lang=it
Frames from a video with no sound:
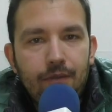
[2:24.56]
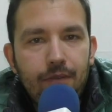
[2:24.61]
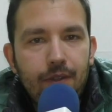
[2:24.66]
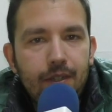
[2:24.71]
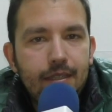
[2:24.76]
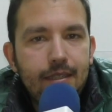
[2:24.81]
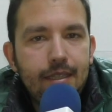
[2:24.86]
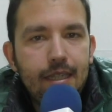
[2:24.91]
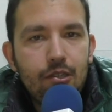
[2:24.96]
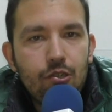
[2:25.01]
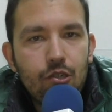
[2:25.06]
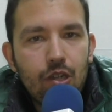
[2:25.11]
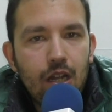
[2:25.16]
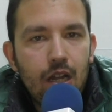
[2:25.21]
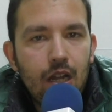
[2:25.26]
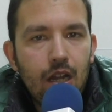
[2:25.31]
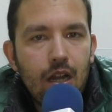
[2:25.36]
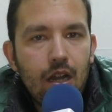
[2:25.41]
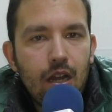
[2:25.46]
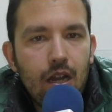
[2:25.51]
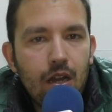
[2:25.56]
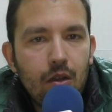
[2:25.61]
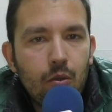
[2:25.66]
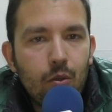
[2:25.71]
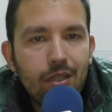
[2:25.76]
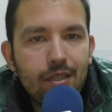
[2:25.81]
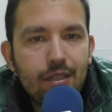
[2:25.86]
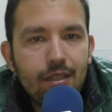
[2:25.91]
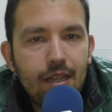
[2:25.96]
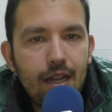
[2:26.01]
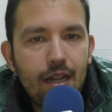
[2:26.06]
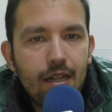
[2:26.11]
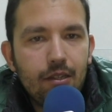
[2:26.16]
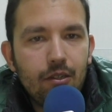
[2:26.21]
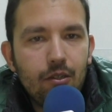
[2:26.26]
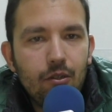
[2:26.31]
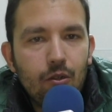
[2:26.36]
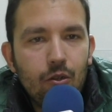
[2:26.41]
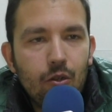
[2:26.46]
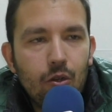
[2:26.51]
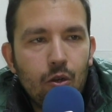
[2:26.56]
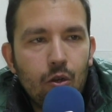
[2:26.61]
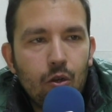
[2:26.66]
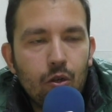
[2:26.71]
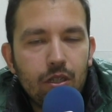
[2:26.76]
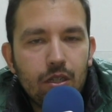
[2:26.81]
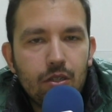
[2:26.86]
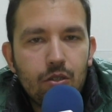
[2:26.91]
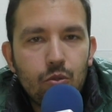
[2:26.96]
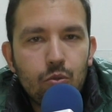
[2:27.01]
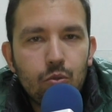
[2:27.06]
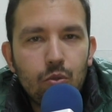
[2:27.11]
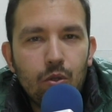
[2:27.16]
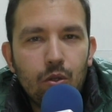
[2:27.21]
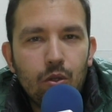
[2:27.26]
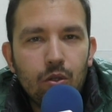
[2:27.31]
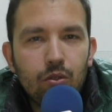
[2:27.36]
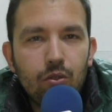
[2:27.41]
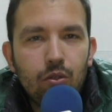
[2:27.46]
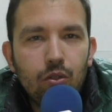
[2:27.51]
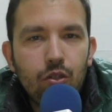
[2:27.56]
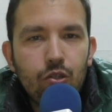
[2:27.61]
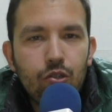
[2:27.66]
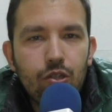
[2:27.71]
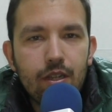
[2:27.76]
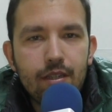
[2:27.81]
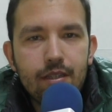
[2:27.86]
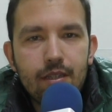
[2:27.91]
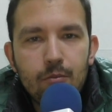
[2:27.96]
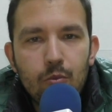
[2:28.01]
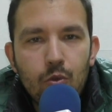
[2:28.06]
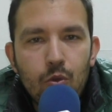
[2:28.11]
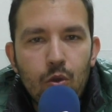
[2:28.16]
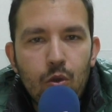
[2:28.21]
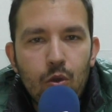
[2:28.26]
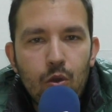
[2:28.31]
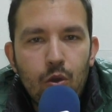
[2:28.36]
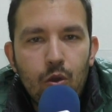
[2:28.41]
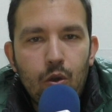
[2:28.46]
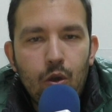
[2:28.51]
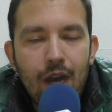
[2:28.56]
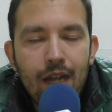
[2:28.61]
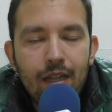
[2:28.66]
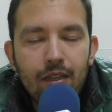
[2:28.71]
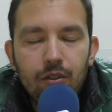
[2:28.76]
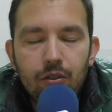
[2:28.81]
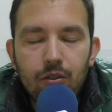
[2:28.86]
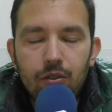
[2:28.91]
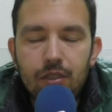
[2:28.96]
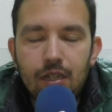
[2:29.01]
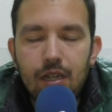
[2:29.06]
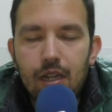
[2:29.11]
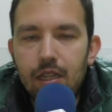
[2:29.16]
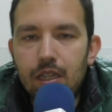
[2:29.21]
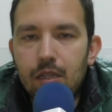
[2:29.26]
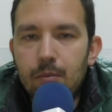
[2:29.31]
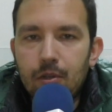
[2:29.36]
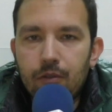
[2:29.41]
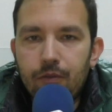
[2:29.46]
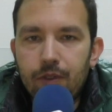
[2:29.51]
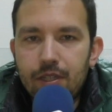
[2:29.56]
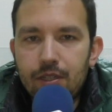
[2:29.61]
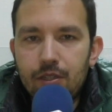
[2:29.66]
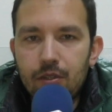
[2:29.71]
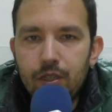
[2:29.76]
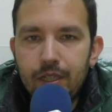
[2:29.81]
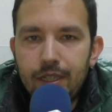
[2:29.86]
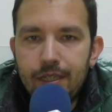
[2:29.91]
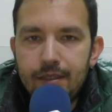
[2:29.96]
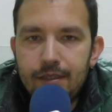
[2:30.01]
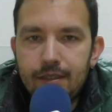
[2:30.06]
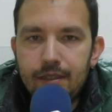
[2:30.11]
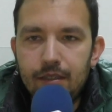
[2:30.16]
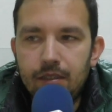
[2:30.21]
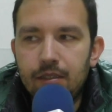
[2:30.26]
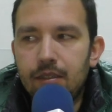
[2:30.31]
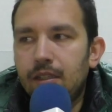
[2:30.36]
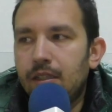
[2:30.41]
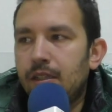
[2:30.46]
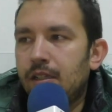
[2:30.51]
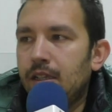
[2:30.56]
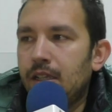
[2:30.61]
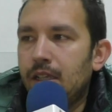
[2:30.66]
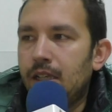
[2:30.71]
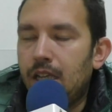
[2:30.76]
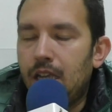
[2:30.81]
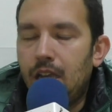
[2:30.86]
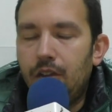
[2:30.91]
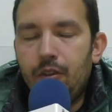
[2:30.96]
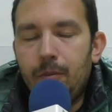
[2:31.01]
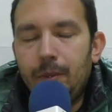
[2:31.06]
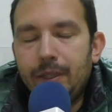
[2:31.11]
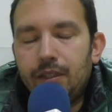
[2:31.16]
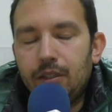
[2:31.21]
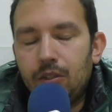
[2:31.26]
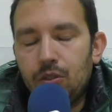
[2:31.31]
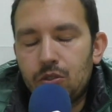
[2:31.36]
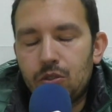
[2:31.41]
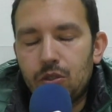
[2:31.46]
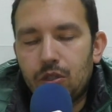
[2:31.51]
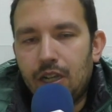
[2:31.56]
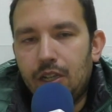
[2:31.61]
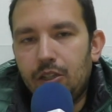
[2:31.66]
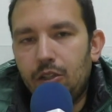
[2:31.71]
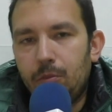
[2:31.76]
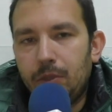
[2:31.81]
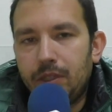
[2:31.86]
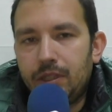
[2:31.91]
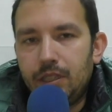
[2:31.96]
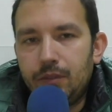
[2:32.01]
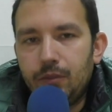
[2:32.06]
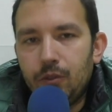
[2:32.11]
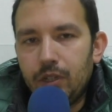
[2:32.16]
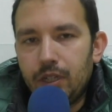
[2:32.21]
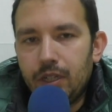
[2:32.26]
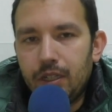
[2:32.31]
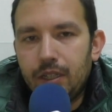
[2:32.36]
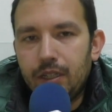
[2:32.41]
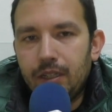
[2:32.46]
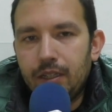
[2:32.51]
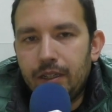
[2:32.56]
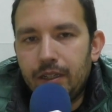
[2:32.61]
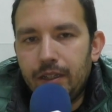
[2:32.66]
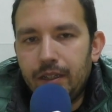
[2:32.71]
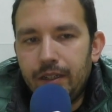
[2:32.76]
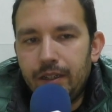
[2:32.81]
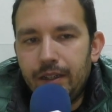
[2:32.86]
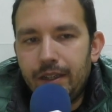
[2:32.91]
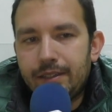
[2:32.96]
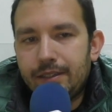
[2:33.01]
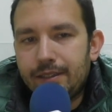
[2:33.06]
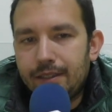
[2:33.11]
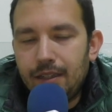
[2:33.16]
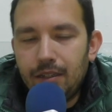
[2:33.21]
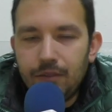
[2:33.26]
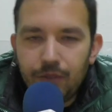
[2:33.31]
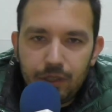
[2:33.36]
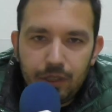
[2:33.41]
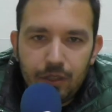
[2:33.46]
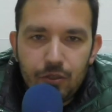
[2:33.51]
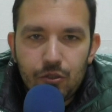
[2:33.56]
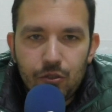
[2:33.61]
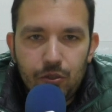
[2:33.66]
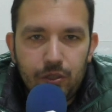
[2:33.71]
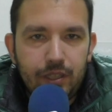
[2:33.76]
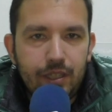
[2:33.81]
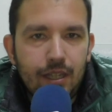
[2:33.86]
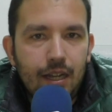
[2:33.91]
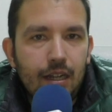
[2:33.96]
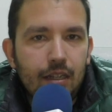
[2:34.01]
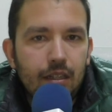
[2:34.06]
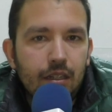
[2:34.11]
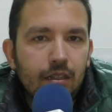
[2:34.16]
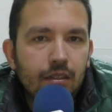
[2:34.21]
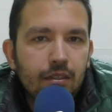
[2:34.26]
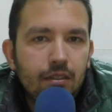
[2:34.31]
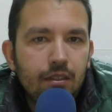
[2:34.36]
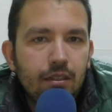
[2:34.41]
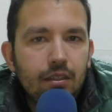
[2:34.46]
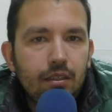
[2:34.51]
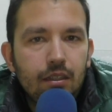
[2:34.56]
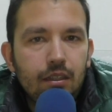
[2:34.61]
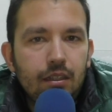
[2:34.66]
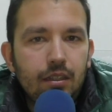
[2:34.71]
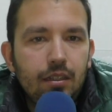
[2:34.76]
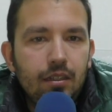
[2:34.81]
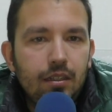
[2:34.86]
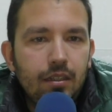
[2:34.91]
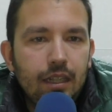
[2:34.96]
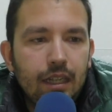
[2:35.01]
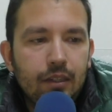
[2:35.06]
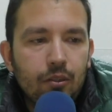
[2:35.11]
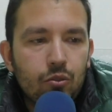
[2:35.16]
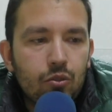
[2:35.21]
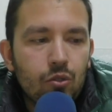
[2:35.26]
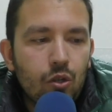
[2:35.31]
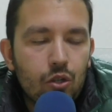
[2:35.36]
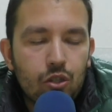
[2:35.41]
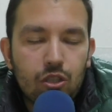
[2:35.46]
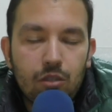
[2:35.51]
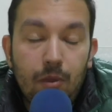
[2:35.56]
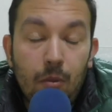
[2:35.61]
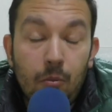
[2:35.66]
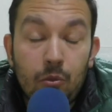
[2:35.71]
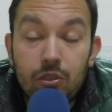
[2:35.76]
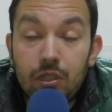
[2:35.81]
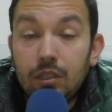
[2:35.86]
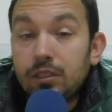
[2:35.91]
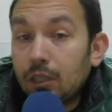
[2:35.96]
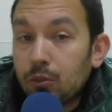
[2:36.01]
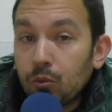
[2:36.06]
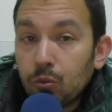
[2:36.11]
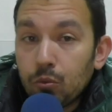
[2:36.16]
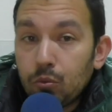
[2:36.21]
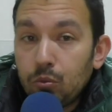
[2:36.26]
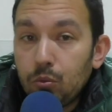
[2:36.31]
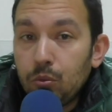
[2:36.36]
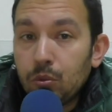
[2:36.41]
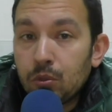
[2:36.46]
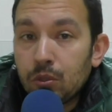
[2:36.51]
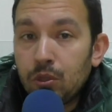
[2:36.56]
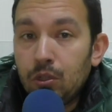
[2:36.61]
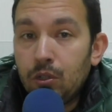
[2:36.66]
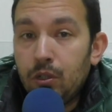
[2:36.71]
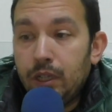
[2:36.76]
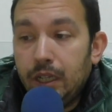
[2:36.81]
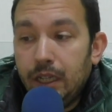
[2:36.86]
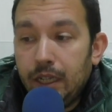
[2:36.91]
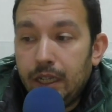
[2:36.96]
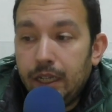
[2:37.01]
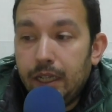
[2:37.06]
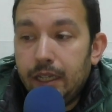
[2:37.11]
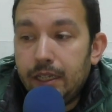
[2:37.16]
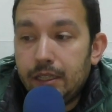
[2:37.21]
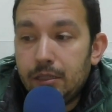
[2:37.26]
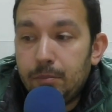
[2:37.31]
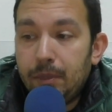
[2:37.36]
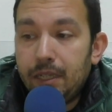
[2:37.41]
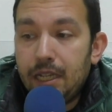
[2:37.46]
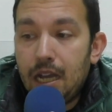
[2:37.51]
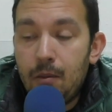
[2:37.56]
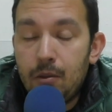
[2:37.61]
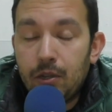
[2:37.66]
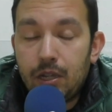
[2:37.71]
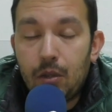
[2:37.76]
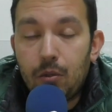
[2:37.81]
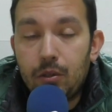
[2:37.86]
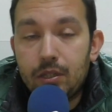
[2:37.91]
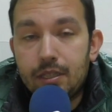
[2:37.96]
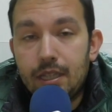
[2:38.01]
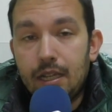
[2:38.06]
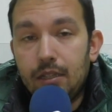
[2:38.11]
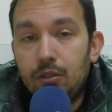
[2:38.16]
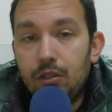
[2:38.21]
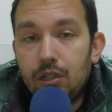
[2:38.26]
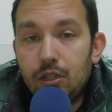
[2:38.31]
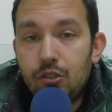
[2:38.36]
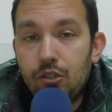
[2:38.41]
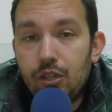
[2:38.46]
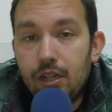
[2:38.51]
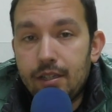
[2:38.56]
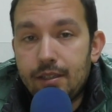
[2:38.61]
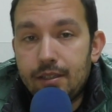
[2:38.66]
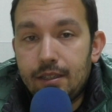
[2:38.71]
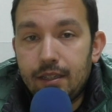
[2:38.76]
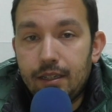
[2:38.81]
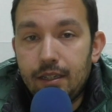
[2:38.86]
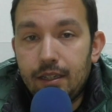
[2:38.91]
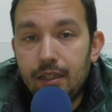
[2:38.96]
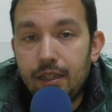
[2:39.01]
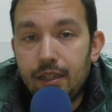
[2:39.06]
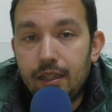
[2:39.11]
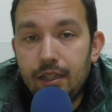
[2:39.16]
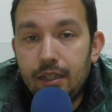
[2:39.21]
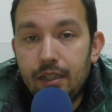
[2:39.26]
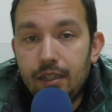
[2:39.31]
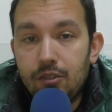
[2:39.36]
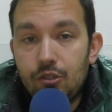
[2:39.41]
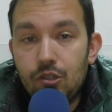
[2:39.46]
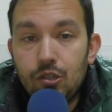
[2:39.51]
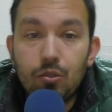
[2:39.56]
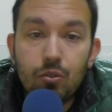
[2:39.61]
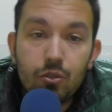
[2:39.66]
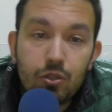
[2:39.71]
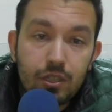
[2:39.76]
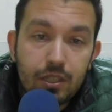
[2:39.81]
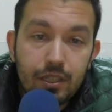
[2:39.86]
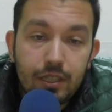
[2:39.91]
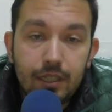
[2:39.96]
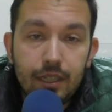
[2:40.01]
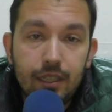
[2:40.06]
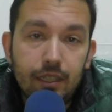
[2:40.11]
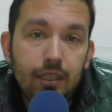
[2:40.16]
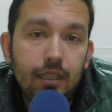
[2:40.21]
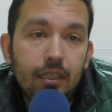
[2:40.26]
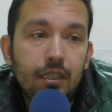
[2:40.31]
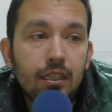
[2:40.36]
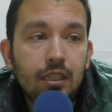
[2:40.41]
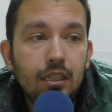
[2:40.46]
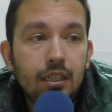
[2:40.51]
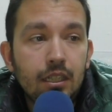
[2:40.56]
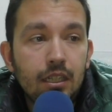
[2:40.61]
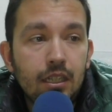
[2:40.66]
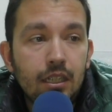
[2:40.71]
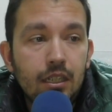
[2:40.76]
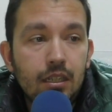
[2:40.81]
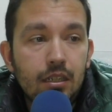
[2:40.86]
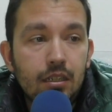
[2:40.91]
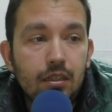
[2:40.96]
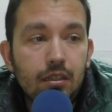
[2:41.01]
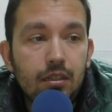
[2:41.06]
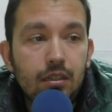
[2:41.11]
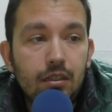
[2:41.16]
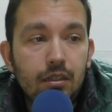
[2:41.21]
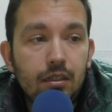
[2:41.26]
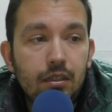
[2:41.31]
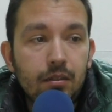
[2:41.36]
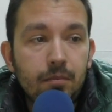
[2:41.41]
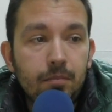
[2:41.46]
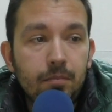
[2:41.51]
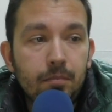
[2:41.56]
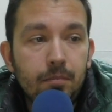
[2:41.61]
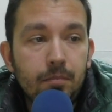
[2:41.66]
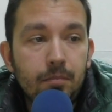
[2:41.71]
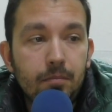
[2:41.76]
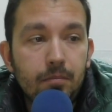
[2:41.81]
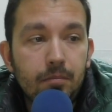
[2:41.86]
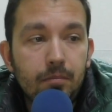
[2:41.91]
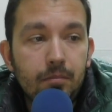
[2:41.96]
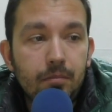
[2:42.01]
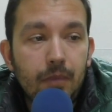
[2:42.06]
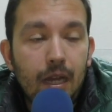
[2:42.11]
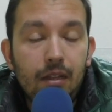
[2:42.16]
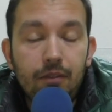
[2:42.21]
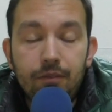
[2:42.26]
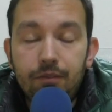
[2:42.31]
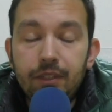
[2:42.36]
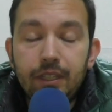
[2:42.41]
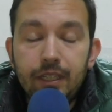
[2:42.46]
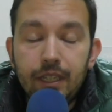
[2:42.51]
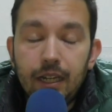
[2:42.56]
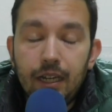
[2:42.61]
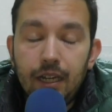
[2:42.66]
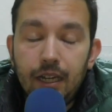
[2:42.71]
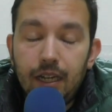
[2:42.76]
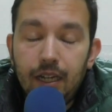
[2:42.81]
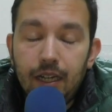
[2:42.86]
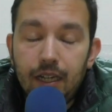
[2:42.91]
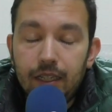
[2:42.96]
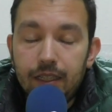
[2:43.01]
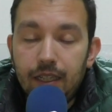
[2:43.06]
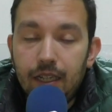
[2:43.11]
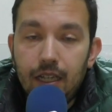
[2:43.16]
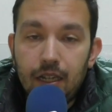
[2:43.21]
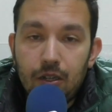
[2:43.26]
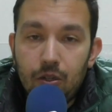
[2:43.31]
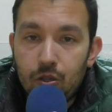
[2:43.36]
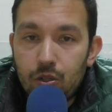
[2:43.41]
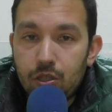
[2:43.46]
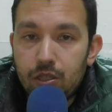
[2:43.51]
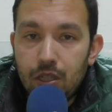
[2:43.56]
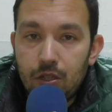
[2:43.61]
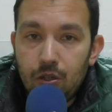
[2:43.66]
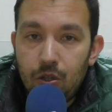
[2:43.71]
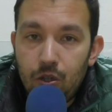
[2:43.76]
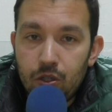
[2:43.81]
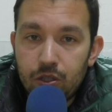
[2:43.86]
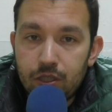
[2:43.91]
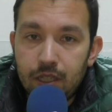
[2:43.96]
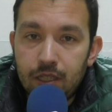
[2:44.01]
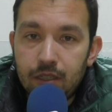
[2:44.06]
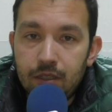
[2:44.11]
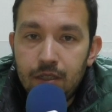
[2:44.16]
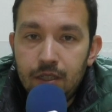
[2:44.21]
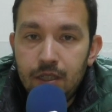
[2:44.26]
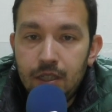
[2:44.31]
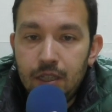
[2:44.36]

festeggia quest'anno il suo dodicesimo anno tra i professionisti e ovviamente il nostro grande obiettivo è essere al via del Giro d'Italia. Eh, l'anno scorso abbiamo saltato un turno e speriamo che quest'anno RCS ci consideri ehm, al via della Corsa Rosa.